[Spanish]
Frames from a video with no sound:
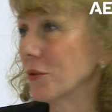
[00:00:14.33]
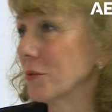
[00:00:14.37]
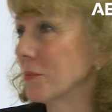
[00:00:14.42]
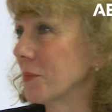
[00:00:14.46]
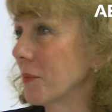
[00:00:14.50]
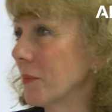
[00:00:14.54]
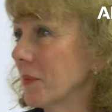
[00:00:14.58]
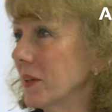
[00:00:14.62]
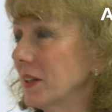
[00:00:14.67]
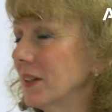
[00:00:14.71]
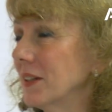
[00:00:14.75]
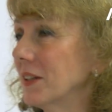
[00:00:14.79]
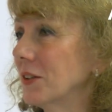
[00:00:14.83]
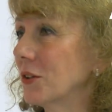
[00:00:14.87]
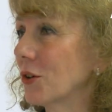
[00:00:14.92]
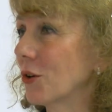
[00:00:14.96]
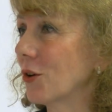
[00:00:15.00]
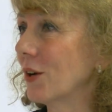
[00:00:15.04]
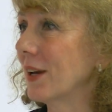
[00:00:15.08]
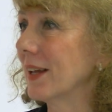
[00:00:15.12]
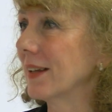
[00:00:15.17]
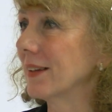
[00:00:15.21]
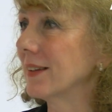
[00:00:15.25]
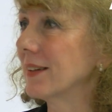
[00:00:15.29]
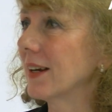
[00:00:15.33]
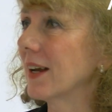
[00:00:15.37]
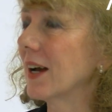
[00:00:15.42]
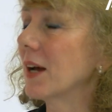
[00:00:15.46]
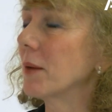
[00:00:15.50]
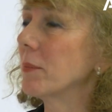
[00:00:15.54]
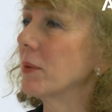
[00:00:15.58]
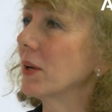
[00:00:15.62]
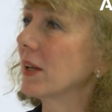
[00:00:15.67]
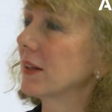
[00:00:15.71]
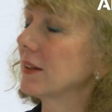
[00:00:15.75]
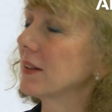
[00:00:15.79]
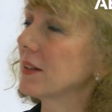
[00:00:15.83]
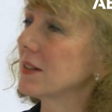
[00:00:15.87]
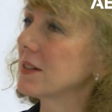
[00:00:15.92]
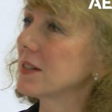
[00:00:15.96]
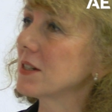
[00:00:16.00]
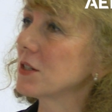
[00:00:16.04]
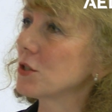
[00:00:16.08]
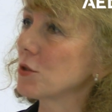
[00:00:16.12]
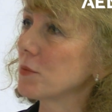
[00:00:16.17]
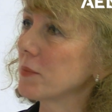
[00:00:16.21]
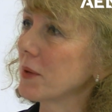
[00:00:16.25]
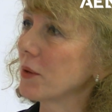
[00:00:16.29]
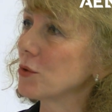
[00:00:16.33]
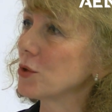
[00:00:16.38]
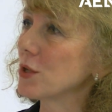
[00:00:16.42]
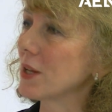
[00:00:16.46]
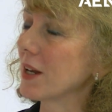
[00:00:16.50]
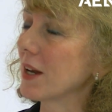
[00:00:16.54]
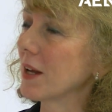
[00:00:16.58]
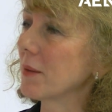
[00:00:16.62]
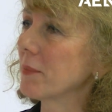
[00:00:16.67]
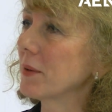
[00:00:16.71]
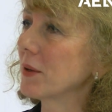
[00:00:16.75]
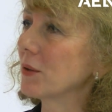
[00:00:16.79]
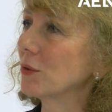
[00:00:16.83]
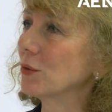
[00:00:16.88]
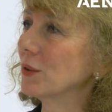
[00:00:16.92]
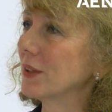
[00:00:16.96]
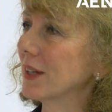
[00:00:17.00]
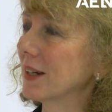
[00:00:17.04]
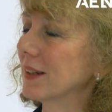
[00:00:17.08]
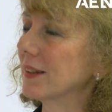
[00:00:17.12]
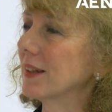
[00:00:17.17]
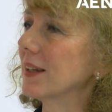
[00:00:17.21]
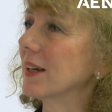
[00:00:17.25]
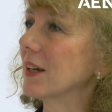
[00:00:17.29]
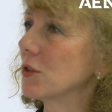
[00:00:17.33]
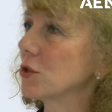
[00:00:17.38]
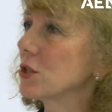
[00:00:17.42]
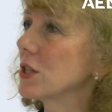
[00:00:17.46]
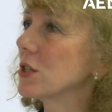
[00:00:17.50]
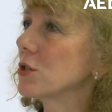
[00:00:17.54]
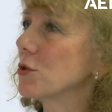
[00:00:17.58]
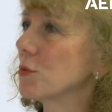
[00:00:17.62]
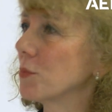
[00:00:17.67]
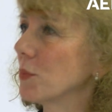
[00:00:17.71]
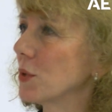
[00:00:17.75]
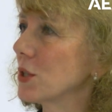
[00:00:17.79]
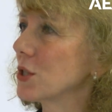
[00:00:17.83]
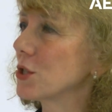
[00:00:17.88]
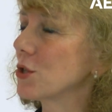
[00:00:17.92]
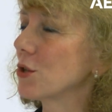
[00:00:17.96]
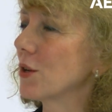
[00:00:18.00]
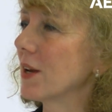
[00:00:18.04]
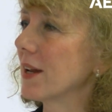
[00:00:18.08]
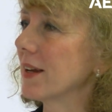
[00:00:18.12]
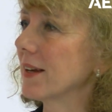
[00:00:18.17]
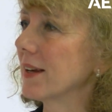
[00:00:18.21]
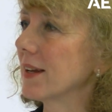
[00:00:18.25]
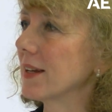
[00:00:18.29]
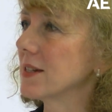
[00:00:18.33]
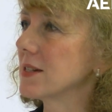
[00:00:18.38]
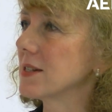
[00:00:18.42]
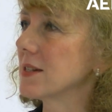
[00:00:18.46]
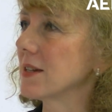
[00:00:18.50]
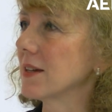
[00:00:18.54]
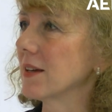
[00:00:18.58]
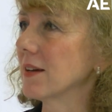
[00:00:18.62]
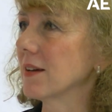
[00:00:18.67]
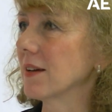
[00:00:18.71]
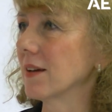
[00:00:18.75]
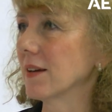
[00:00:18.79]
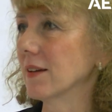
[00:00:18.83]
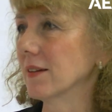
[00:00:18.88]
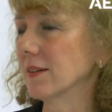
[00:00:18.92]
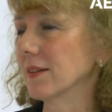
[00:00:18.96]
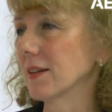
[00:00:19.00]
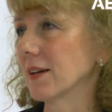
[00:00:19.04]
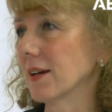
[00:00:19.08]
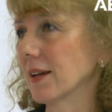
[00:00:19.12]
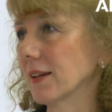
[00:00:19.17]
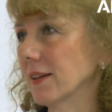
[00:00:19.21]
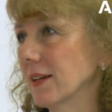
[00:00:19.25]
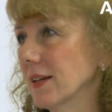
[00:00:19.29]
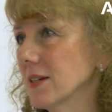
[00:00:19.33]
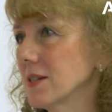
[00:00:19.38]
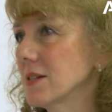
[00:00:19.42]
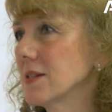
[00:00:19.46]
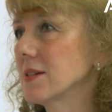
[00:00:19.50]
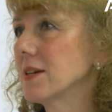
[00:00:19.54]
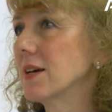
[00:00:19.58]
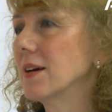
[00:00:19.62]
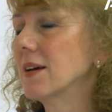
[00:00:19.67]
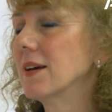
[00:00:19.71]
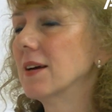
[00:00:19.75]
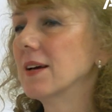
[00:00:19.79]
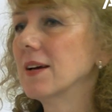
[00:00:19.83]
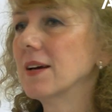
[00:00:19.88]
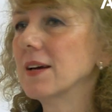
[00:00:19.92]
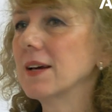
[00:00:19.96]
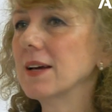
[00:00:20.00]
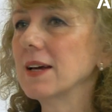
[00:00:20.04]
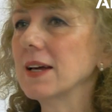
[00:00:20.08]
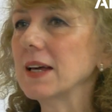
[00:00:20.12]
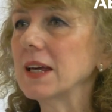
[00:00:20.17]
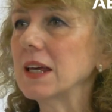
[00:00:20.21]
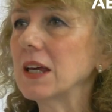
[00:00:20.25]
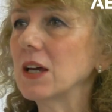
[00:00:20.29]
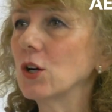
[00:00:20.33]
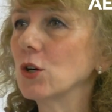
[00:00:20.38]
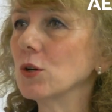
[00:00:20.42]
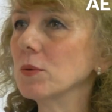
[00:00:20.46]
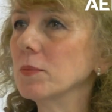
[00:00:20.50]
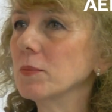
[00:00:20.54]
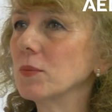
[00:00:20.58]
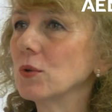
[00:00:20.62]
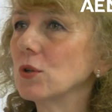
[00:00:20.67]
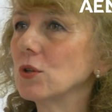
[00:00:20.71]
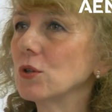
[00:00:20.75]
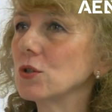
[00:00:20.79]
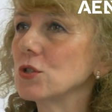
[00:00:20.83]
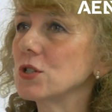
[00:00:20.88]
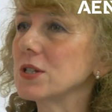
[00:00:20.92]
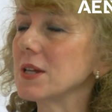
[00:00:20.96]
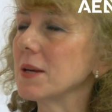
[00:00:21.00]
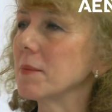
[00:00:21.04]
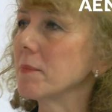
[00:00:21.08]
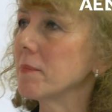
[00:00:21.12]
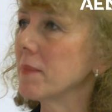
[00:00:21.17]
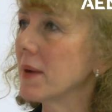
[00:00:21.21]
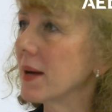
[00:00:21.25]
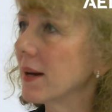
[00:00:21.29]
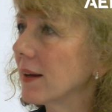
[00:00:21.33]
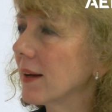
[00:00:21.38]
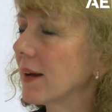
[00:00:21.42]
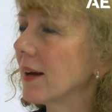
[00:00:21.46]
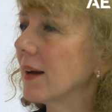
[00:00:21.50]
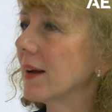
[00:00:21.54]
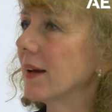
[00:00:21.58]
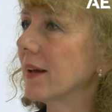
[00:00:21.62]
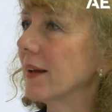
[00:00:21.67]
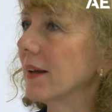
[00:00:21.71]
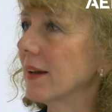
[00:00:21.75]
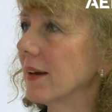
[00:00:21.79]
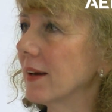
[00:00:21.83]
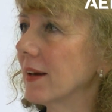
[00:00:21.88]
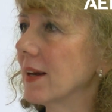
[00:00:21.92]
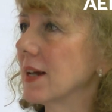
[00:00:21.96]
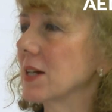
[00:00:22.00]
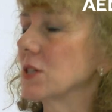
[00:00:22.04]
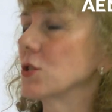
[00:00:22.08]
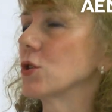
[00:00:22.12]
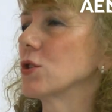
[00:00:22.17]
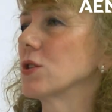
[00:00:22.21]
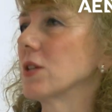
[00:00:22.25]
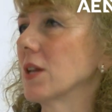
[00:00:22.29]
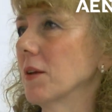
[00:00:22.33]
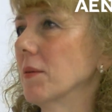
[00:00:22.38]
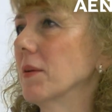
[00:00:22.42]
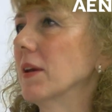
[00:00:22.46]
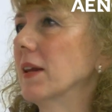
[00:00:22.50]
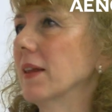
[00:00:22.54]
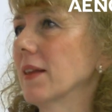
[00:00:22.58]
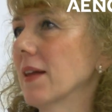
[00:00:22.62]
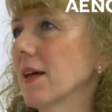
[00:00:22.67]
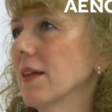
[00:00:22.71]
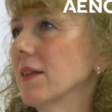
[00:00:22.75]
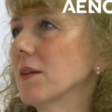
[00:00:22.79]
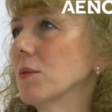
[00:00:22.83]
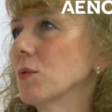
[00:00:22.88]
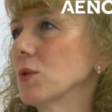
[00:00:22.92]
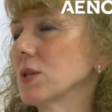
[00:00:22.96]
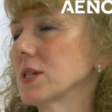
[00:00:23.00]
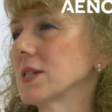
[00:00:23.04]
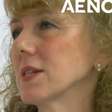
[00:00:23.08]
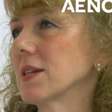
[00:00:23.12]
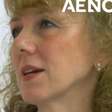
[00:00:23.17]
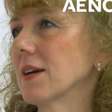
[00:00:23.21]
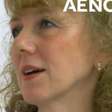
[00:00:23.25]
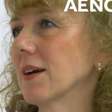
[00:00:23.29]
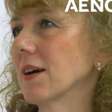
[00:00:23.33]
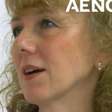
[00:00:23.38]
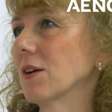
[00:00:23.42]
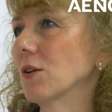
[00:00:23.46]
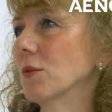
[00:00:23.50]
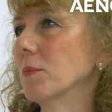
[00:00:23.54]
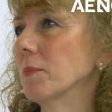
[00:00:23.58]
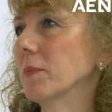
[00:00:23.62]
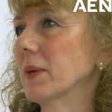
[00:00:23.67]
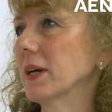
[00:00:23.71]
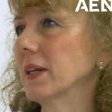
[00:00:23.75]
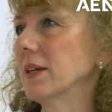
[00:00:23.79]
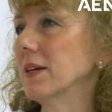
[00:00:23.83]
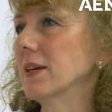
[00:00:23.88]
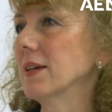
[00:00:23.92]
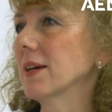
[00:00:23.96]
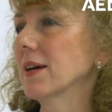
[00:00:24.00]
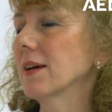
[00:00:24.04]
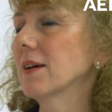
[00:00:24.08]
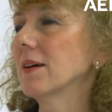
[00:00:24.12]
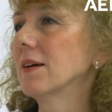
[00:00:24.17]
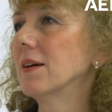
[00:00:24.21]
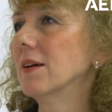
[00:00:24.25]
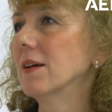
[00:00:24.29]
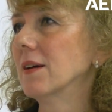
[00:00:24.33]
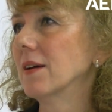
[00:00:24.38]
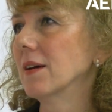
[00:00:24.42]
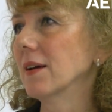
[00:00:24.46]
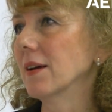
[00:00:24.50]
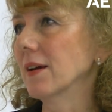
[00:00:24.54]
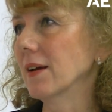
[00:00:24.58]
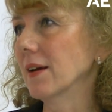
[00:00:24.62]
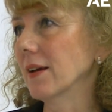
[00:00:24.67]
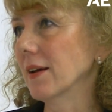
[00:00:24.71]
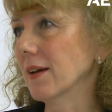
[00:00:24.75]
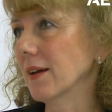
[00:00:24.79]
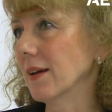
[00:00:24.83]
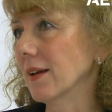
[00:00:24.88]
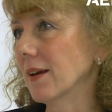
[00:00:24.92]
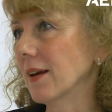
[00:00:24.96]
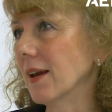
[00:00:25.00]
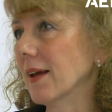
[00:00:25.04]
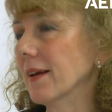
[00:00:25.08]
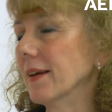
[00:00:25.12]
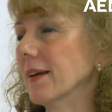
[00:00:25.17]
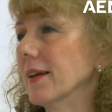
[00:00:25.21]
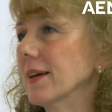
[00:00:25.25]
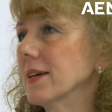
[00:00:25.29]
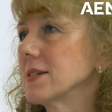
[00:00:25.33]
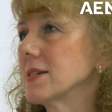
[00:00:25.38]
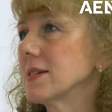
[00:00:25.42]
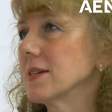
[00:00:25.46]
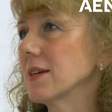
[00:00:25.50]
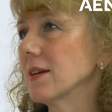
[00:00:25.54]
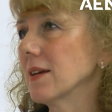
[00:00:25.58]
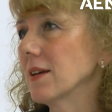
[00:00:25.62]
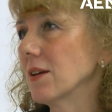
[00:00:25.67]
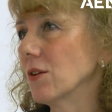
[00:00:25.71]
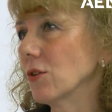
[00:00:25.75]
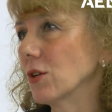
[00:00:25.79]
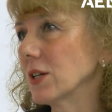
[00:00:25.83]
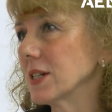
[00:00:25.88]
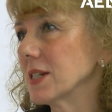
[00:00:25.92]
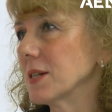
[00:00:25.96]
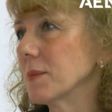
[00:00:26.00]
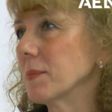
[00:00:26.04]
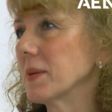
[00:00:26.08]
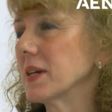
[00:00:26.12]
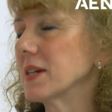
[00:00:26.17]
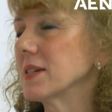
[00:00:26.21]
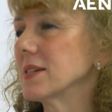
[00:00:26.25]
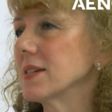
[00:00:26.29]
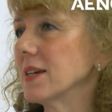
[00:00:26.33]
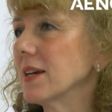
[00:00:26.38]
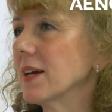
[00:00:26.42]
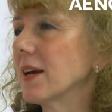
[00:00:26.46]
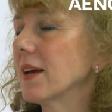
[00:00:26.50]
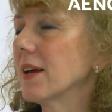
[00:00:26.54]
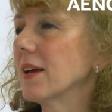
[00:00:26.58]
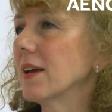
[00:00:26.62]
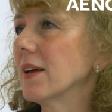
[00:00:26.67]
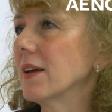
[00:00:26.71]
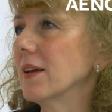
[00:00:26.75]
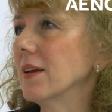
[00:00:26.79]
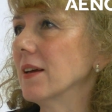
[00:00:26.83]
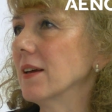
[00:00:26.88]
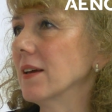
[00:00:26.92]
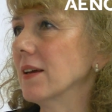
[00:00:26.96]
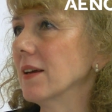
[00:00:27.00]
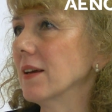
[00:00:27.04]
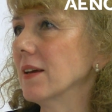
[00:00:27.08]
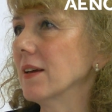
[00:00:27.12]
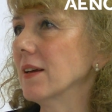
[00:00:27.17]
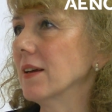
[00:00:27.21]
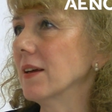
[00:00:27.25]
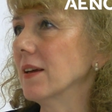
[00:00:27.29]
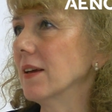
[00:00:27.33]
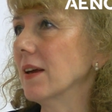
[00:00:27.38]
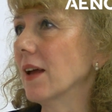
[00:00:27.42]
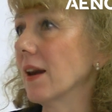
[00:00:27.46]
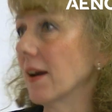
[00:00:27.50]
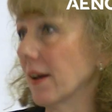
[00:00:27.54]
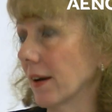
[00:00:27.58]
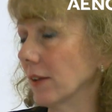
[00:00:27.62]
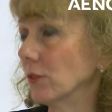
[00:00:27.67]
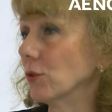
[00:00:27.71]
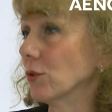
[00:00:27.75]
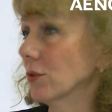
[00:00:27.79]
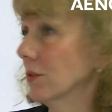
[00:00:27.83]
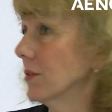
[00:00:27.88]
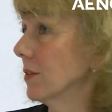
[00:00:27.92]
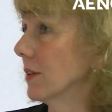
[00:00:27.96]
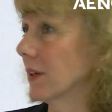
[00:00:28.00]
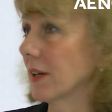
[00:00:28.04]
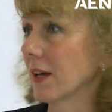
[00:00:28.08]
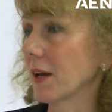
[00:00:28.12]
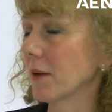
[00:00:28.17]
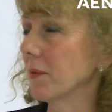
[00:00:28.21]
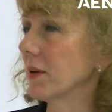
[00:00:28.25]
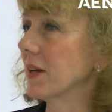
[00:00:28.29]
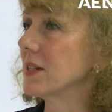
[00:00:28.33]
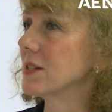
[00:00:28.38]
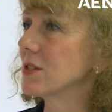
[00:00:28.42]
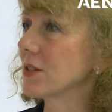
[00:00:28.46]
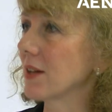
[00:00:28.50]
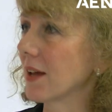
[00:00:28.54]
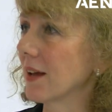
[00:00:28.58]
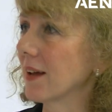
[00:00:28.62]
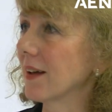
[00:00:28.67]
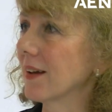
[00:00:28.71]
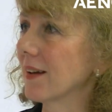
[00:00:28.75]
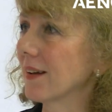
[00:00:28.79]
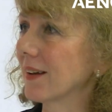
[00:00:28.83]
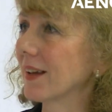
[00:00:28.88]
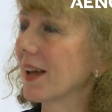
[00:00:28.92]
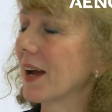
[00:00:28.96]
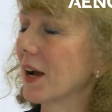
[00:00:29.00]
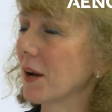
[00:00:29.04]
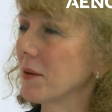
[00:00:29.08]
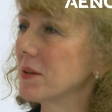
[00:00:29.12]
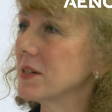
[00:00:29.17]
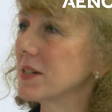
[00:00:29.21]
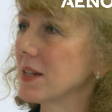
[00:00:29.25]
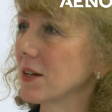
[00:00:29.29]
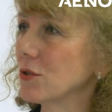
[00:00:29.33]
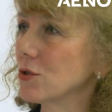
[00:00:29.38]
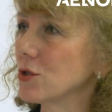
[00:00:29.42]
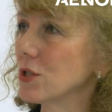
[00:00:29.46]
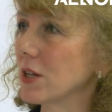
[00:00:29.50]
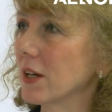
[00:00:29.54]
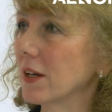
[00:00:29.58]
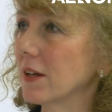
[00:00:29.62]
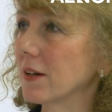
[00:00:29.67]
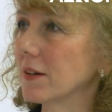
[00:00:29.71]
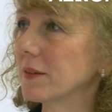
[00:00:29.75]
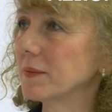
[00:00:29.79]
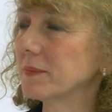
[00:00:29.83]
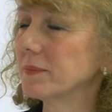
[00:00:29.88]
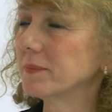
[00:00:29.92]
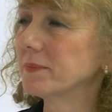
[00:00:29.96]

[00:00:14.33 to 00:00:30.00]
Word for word: de un momentito con la entrega, pero antes de eso me gustaría preguntarte, ¿qué os ha supuesto la NS en Terrates y cómo se enmarca en la sostenibilidad de vuestra compañía, eh, la NS, lo que se persigue y, el reto que, habéis, eh, que acabáis de conseguir?